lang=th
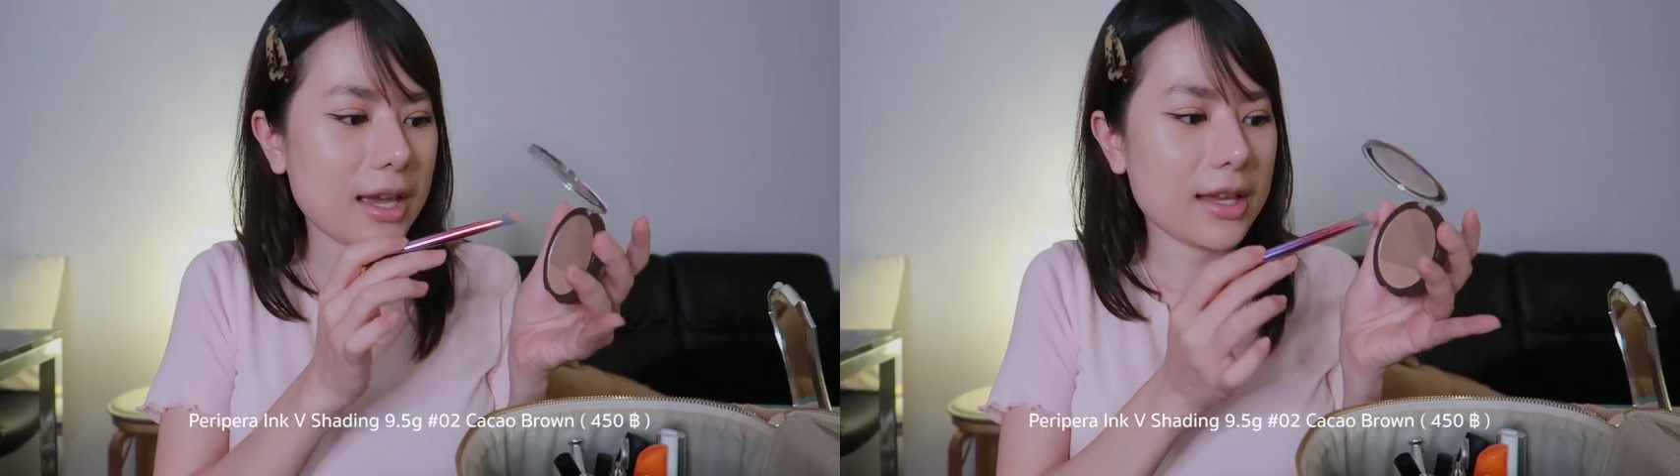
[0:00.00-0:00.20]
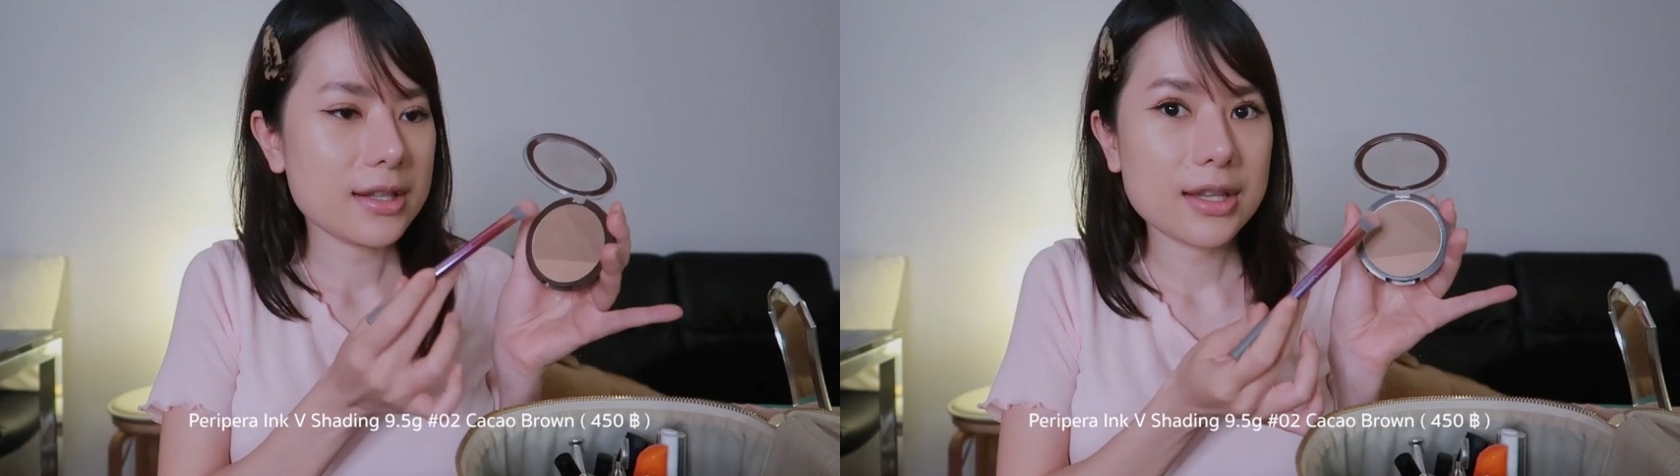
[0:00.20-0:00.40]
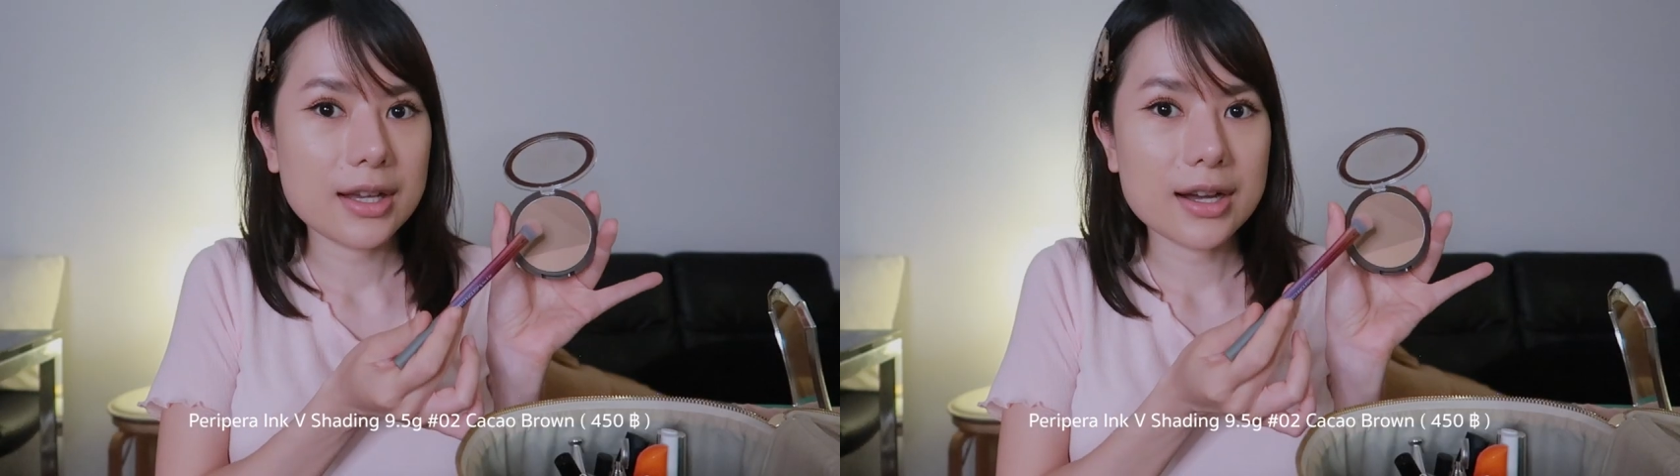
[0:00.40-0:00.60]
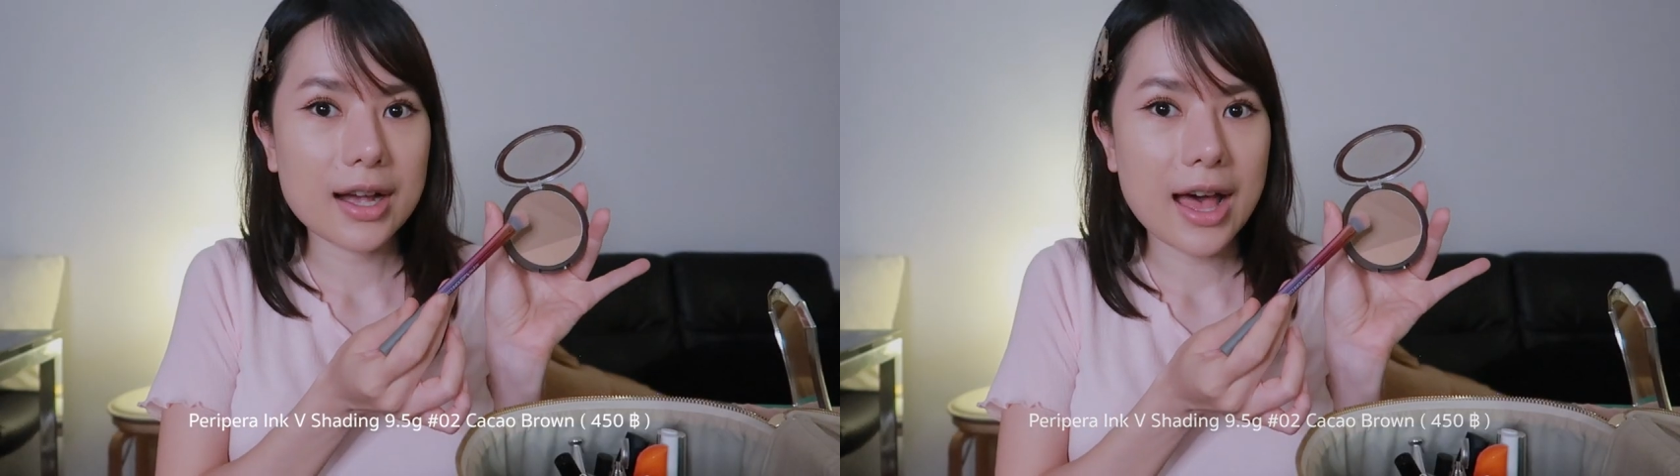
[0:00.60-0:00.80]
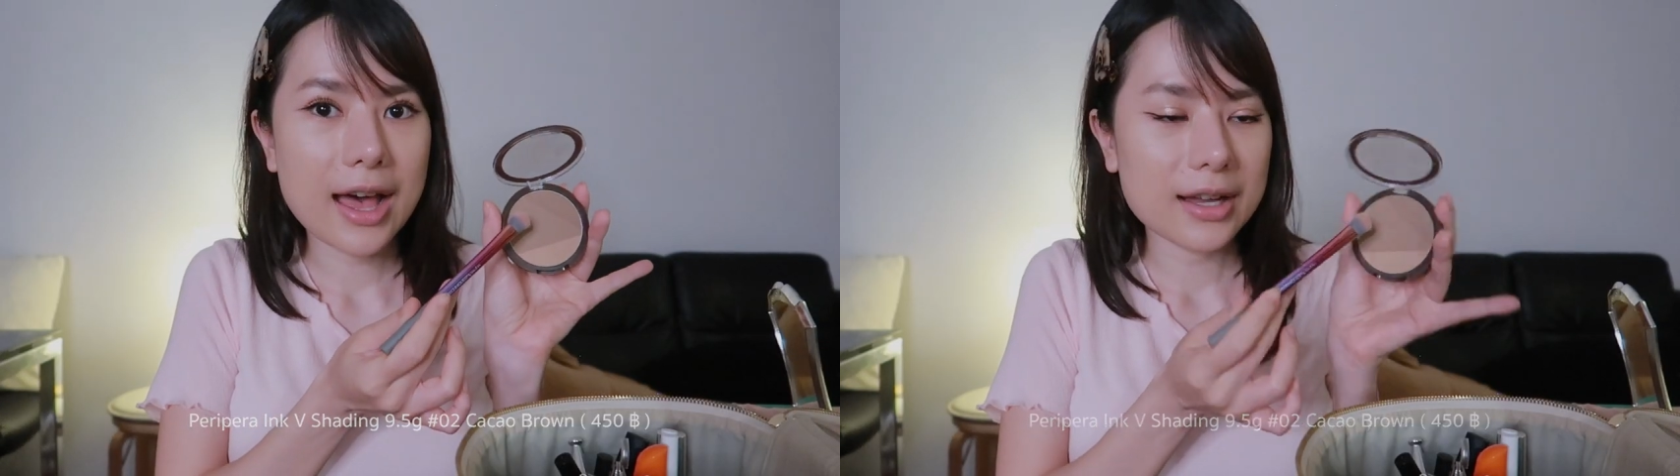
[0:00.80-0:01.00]
ใช้สีกลา
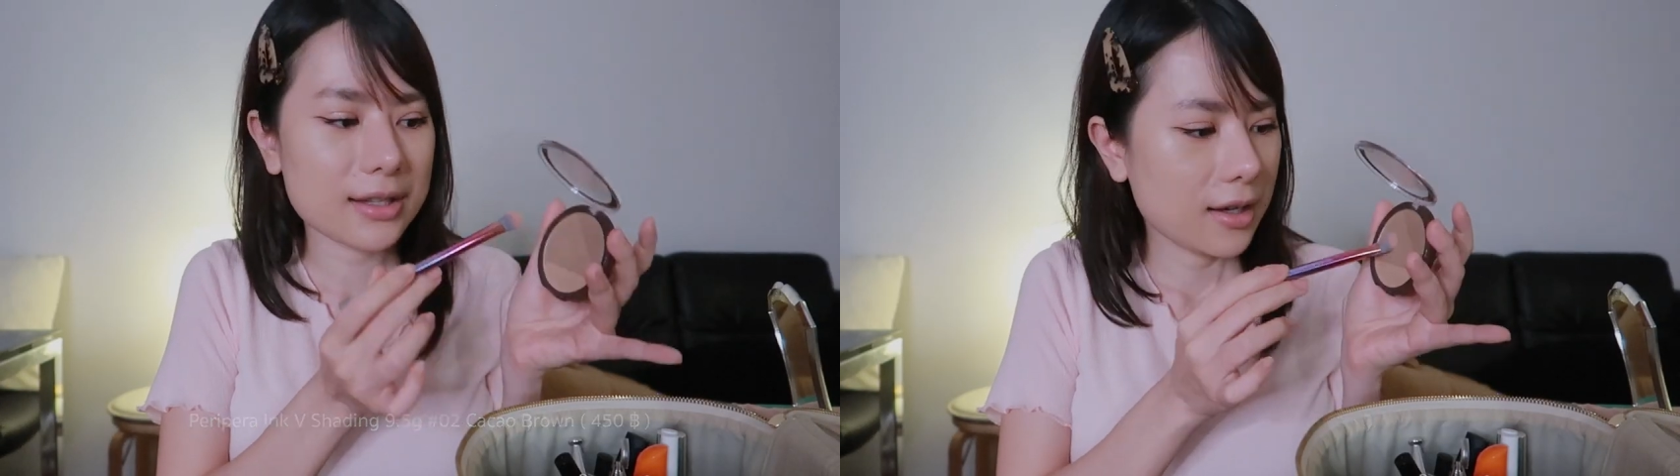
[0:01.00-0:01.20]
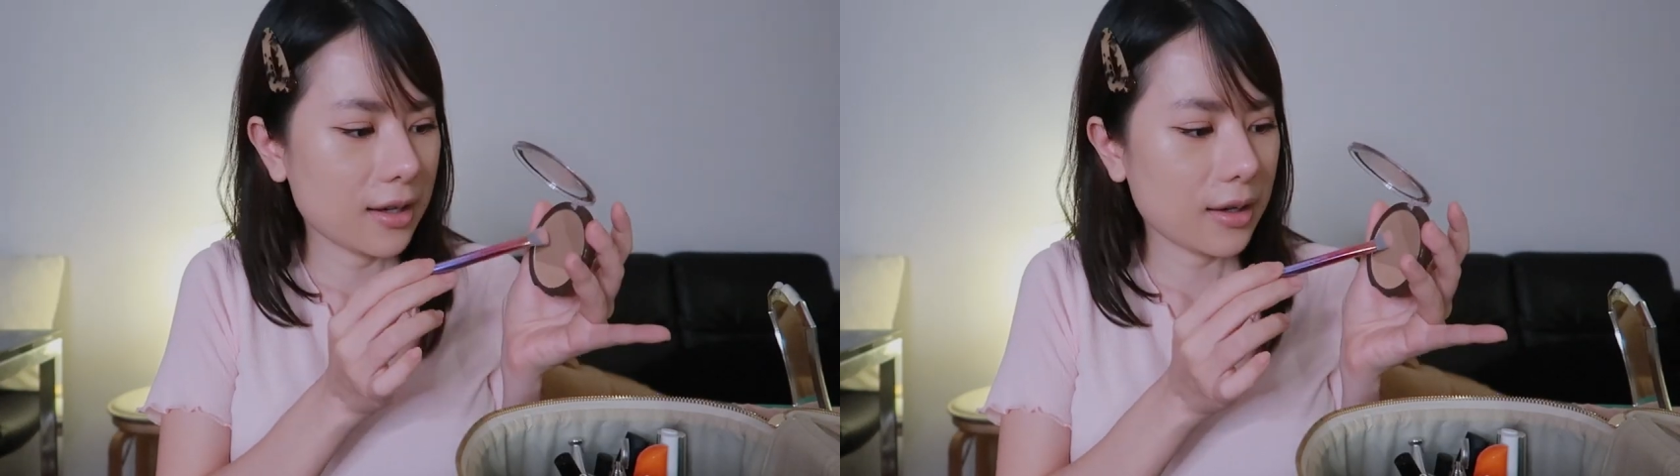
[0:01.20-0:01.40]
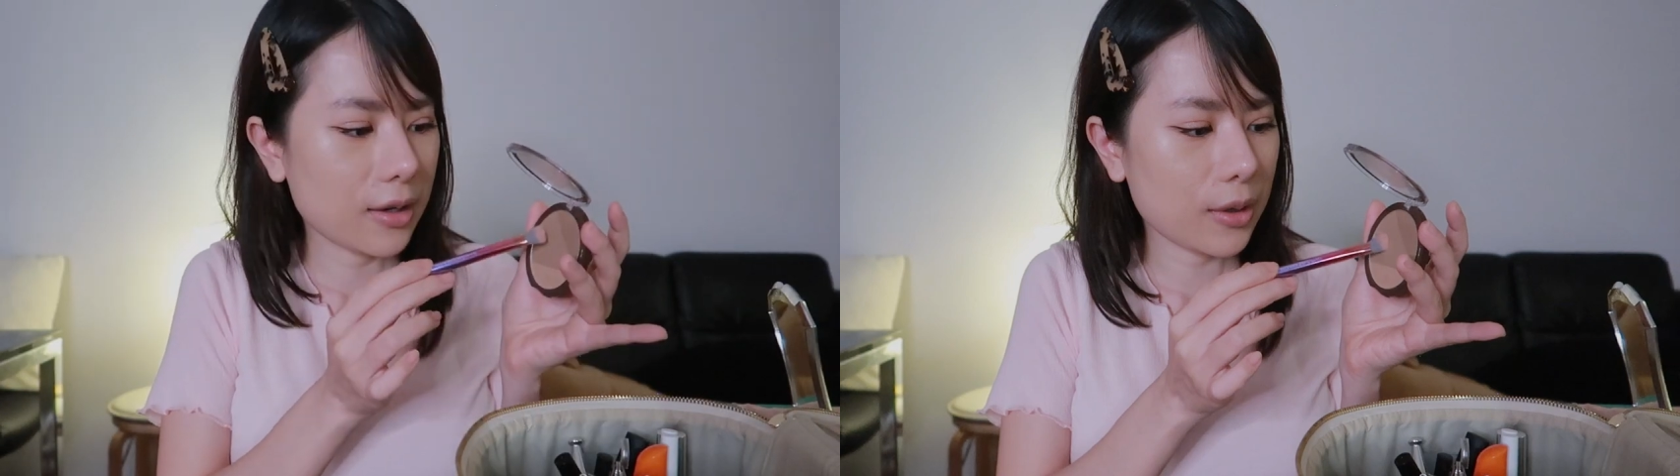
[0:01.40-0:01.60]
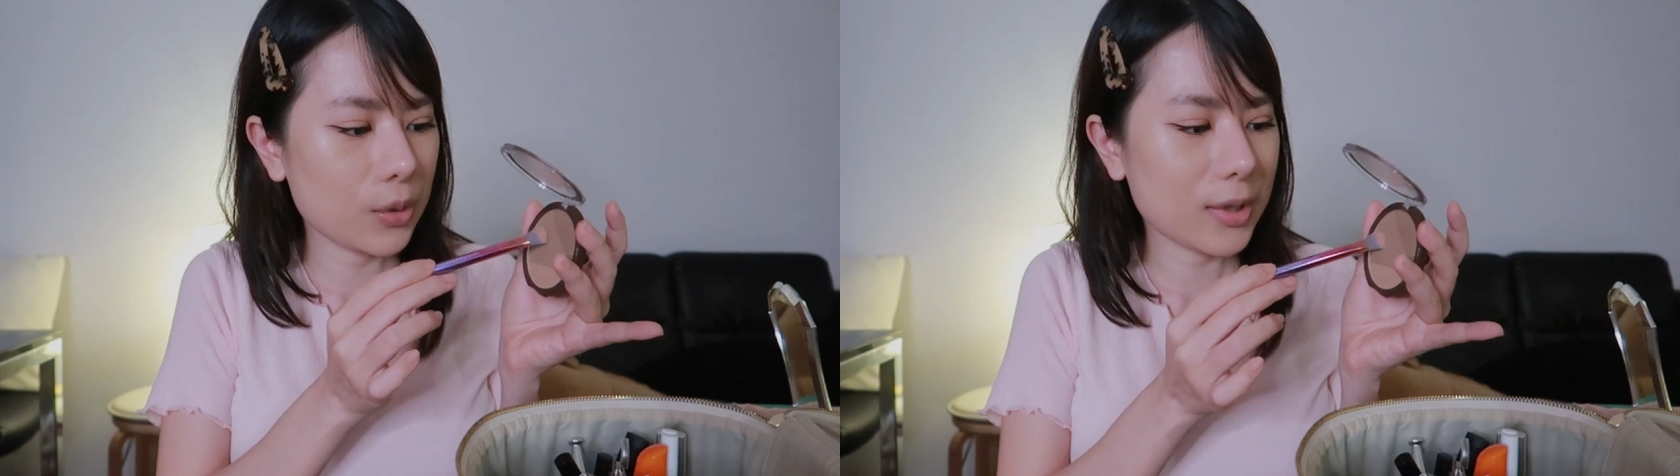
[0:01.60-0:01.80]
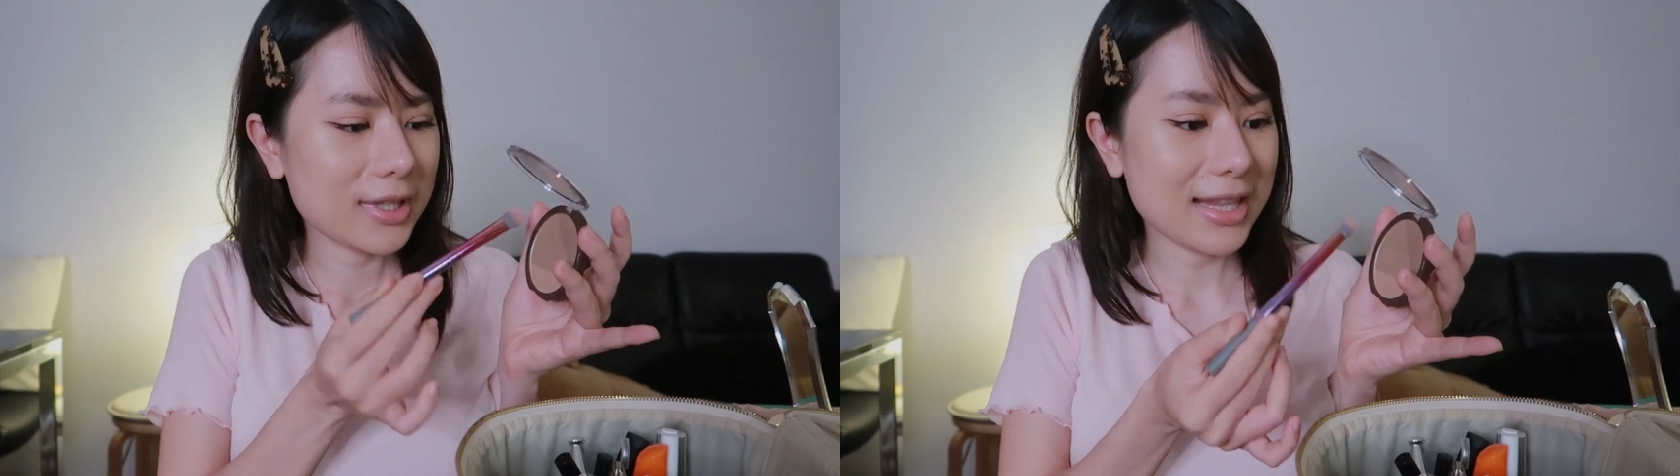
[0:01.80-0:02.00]
งๆคอนทัวร์